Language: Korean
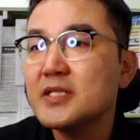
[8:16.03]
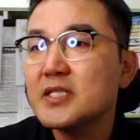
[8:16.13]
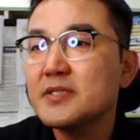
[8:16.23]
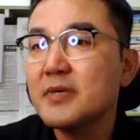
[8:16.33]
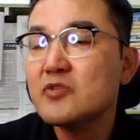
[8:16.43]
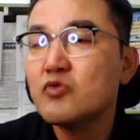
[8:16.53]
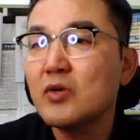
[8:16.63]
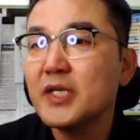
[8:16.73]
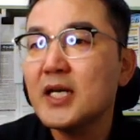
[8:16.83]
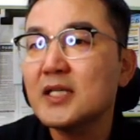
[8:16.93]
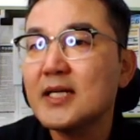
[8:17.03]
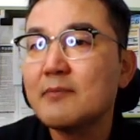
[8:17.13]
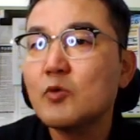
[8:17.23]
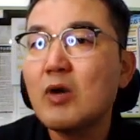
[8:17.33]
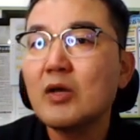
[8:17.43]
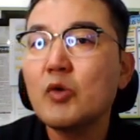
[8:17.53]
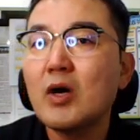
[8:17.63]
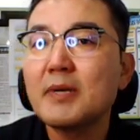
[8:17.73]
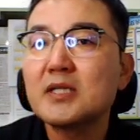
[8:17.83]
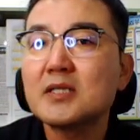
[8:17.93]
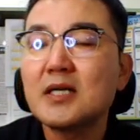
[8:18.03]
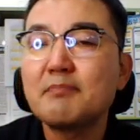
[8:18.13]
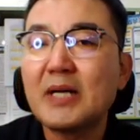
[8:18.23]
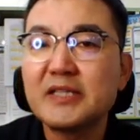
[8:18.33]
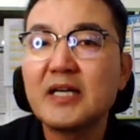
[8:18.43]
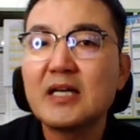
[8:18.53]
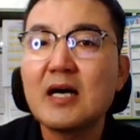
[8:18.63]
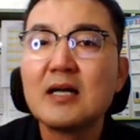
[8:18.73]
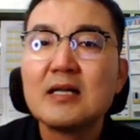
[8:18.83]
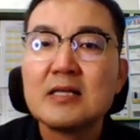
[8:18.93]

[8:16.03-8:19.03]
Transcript: 기자님의 수원의 강남 광교 아파트값 반등하나